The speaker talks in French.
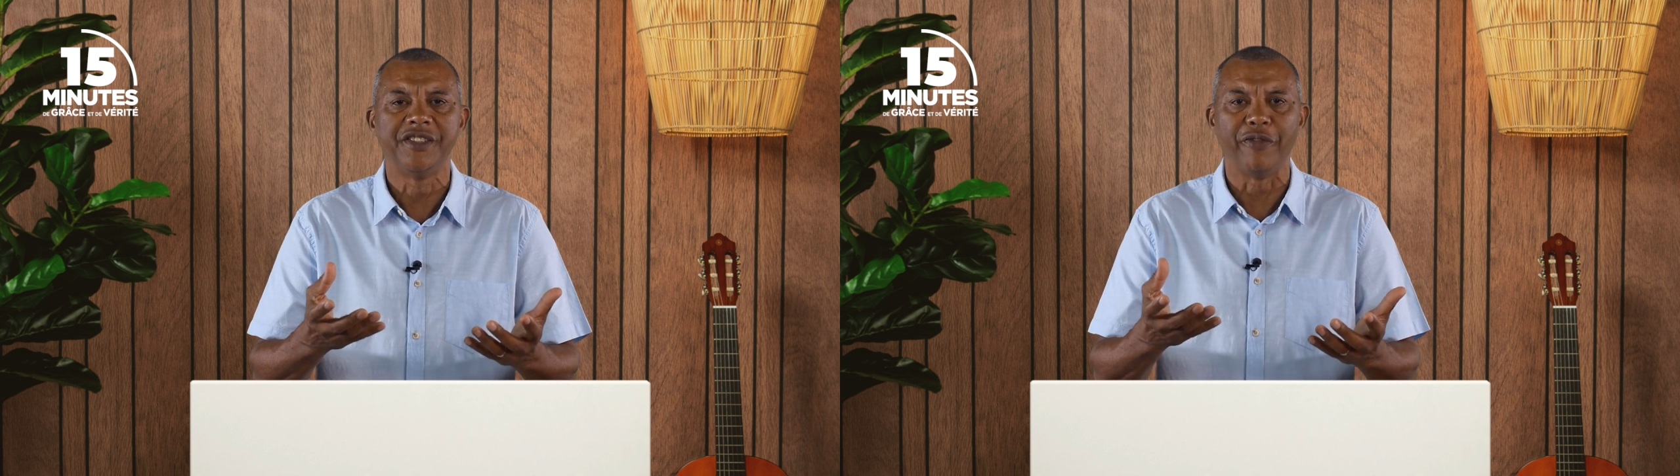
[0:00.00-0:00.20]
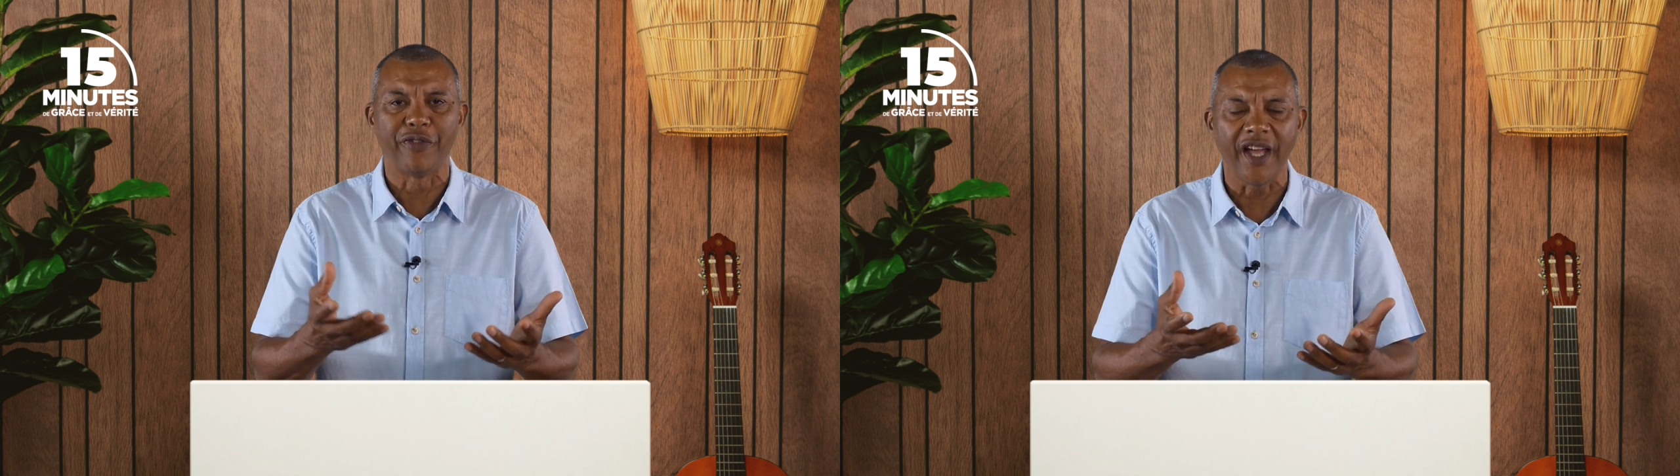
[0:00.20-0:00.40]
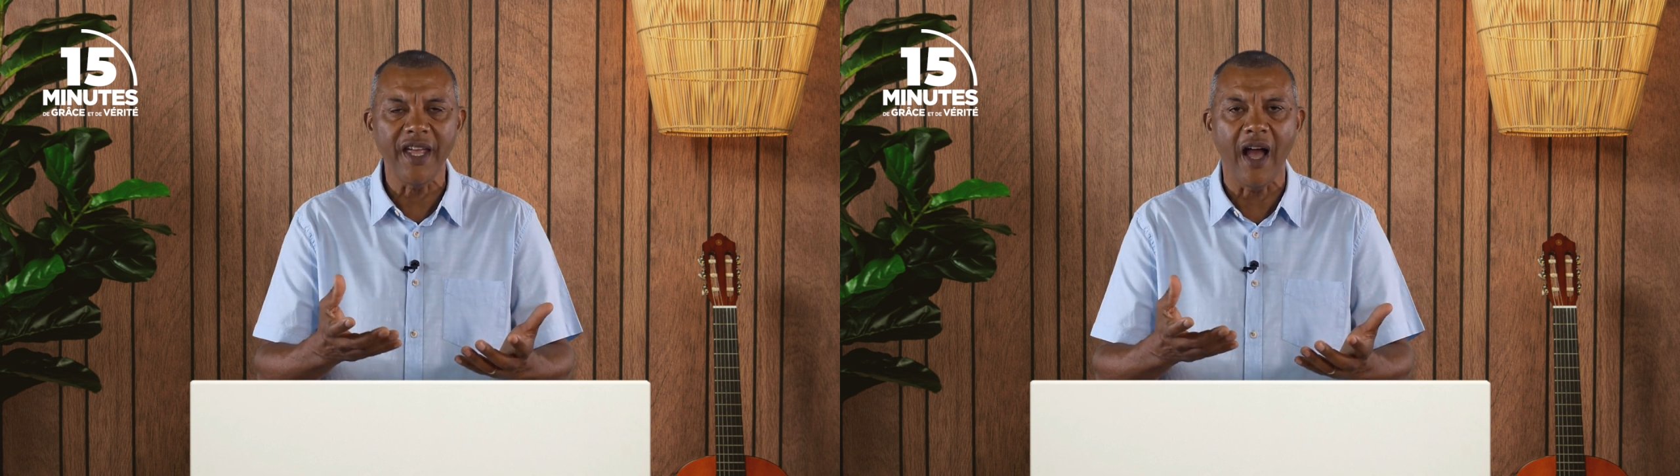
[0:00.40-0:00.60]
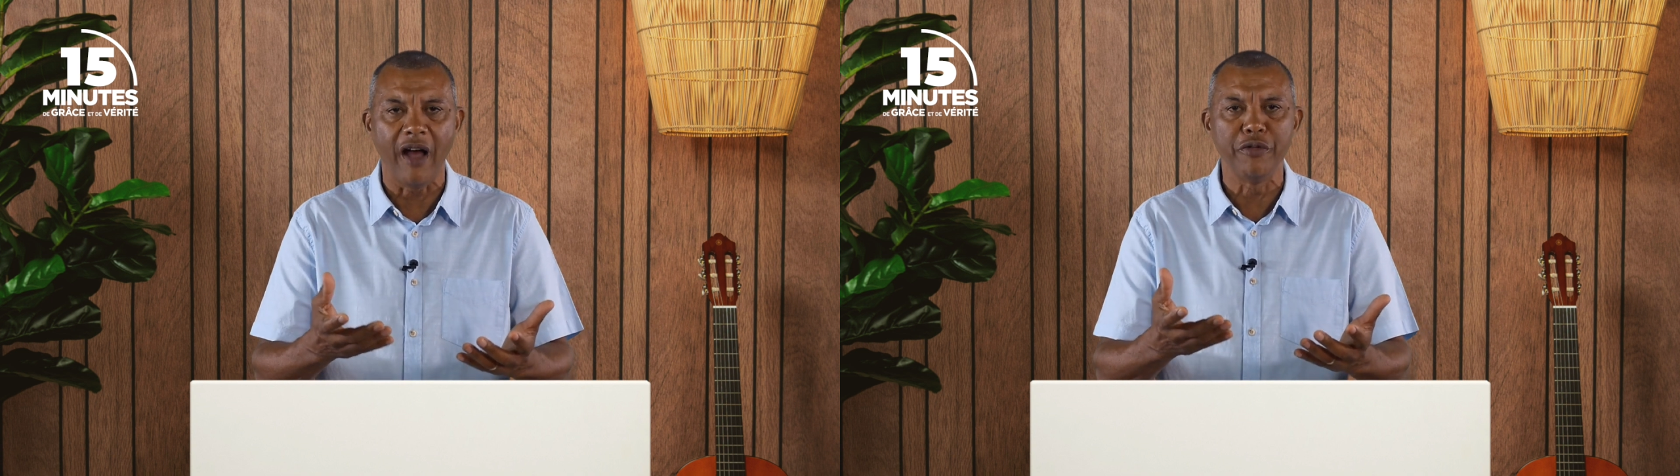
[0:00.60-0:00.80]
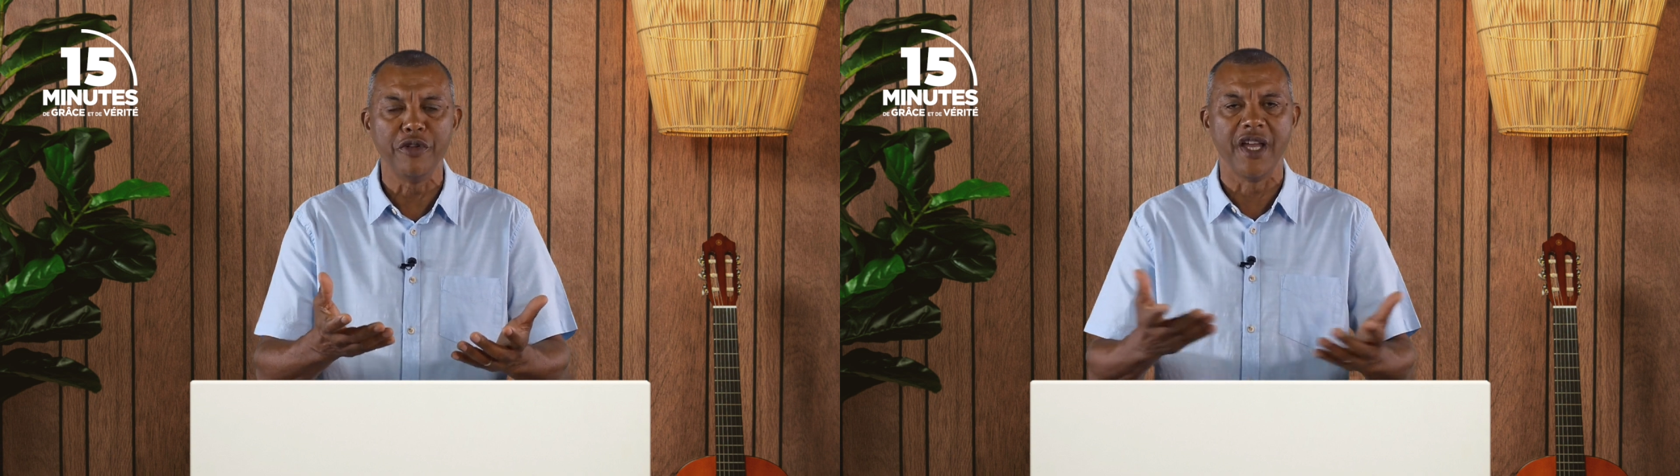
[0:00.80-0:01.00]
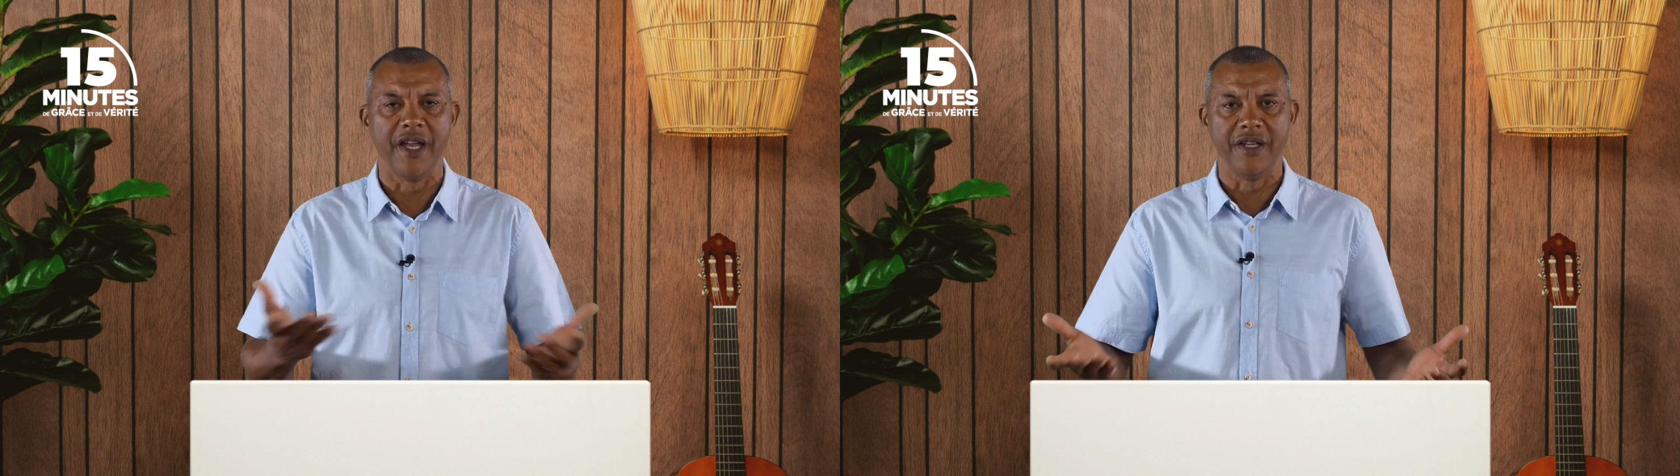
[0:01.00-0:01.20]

frères à venir